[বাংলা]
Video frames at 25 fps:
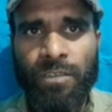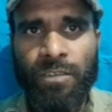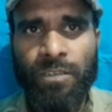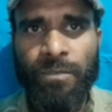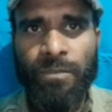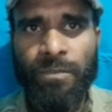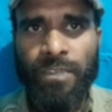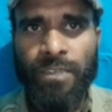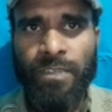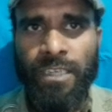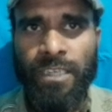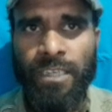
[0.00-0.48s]

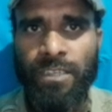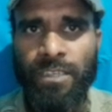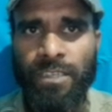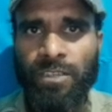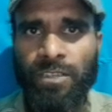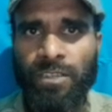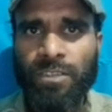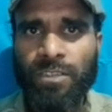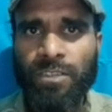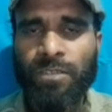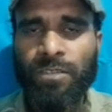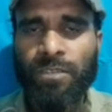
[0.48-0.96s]
অপসারিত
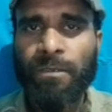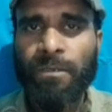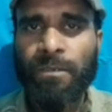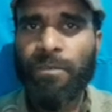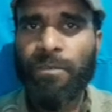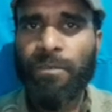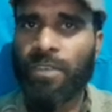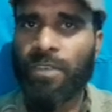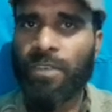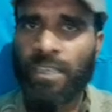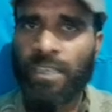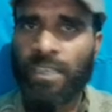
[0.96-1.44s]
অথবা
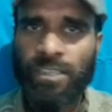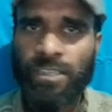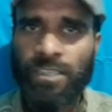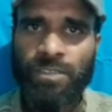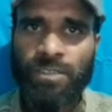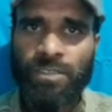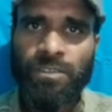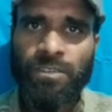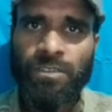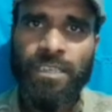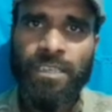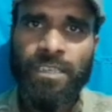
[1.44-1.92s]
বরখাস্ত
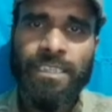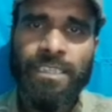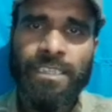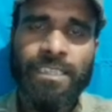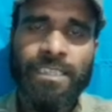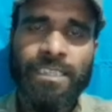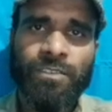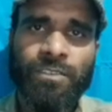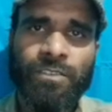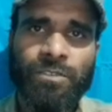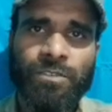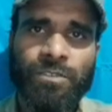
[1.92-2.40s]
হলে
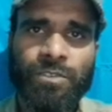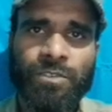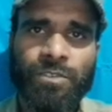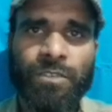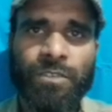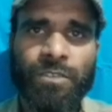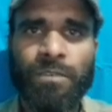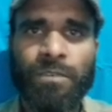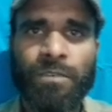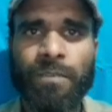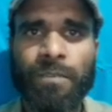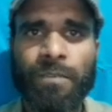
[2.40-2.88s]
সে অযোগ্য
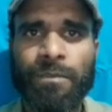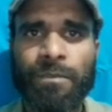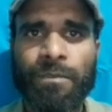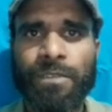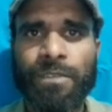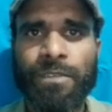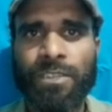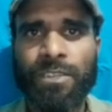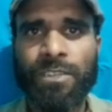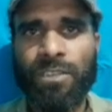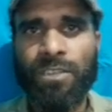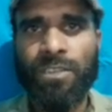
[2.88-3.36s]
বলে
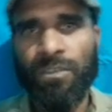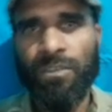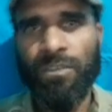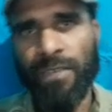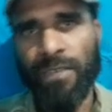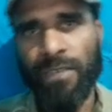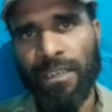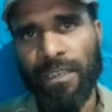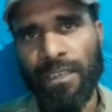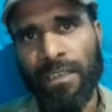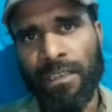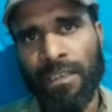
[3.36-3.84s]
বিবেচিত
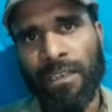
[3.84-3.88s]
হবেন